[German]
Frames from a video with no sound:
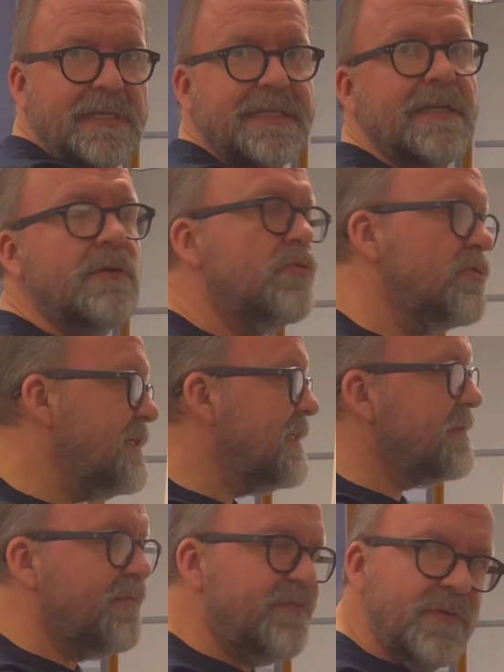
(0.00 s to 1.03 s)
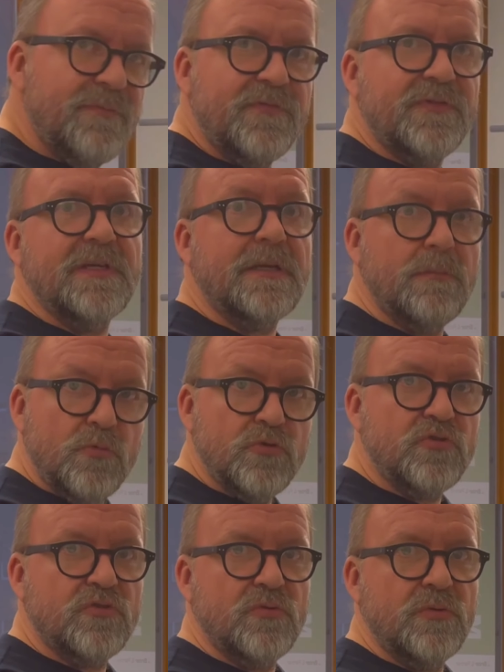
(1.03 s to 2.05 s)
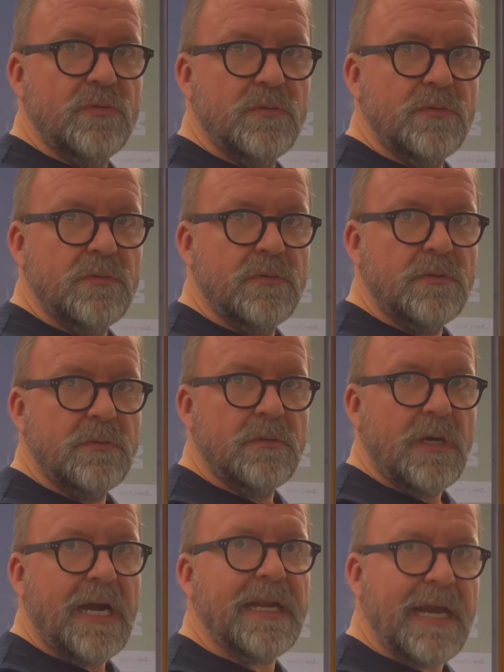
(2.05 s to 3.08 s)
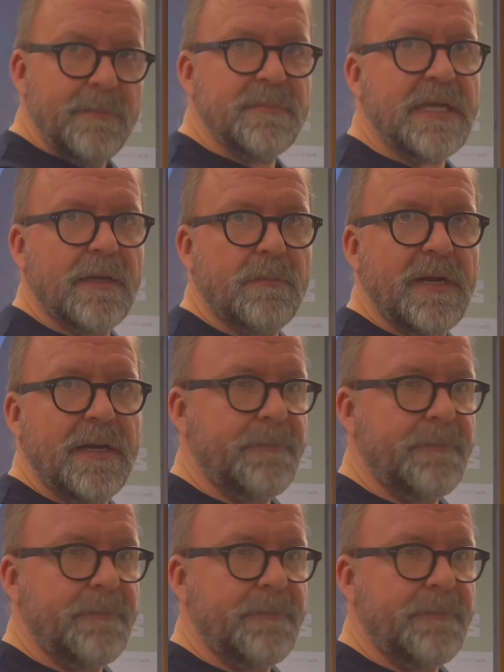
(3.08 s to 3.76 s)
die 150 musst du an einem Tag machen.